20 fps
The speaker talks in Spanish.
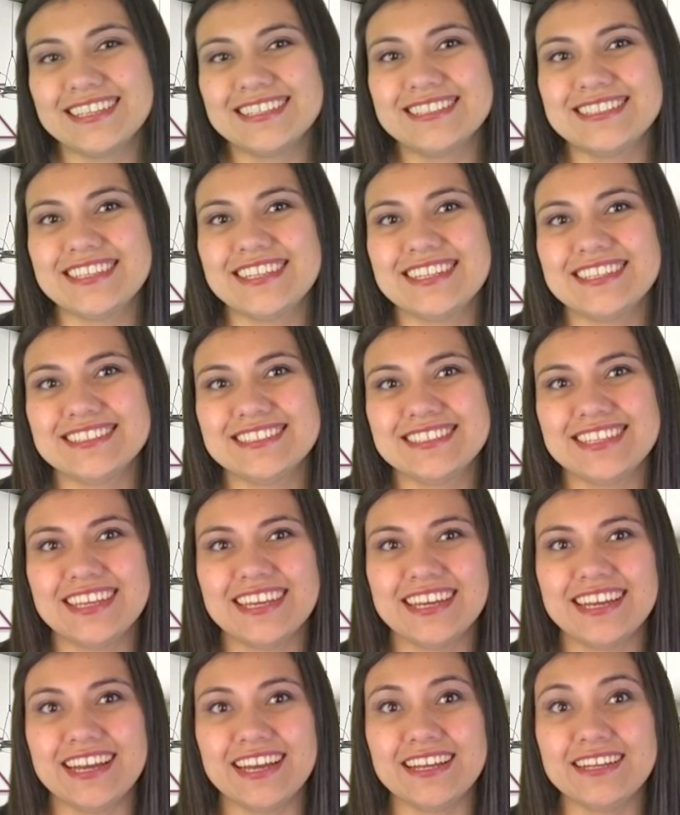si les
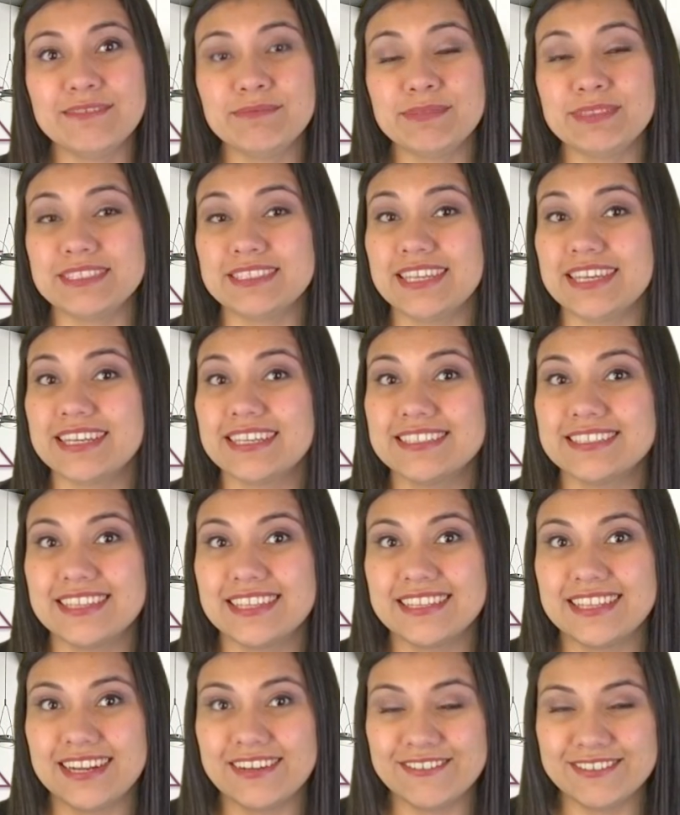llegan mensajes
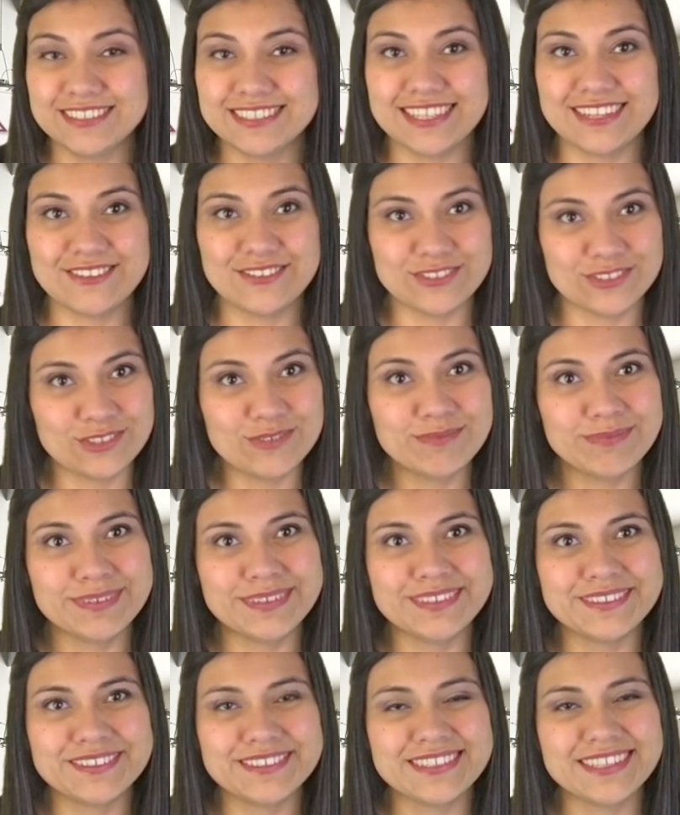a través de los
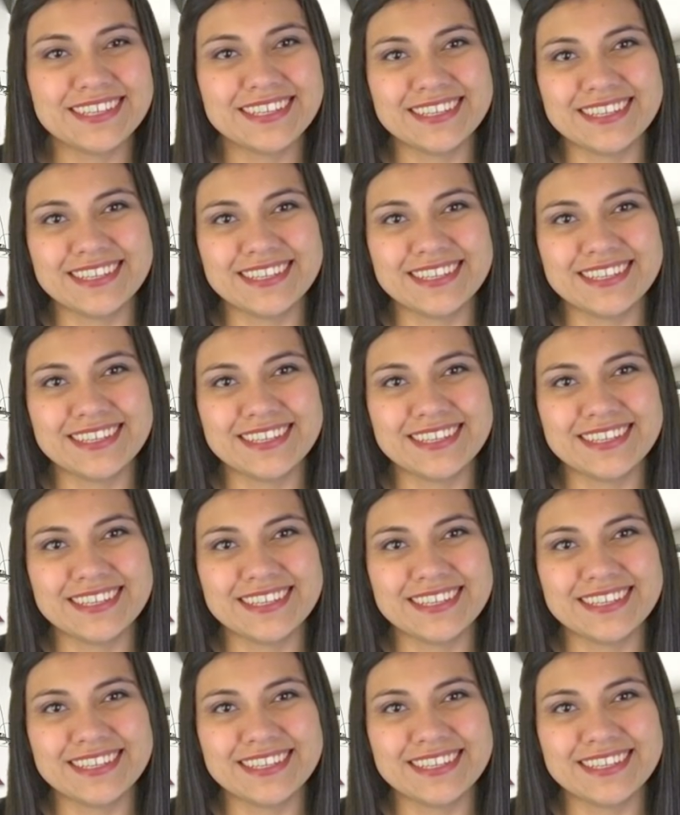números,